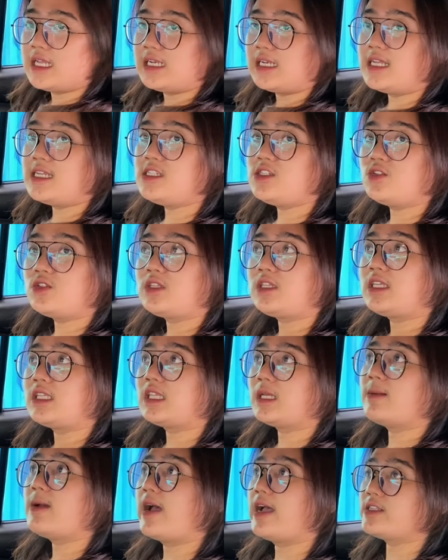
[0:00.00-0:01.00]
lanjut kita
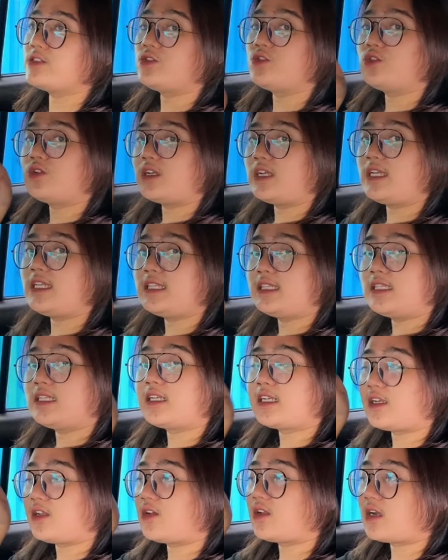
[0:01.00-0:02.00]
bahas untuk
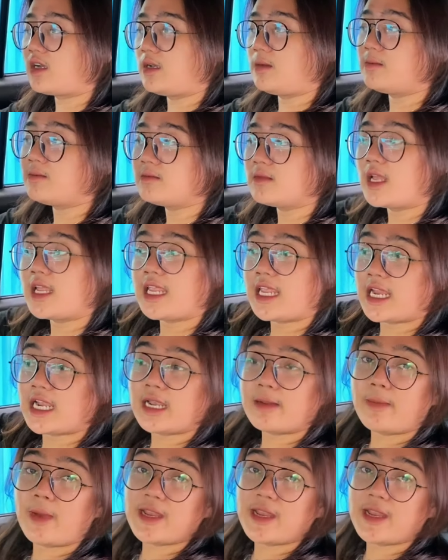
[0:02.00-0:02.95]
interior bagian depan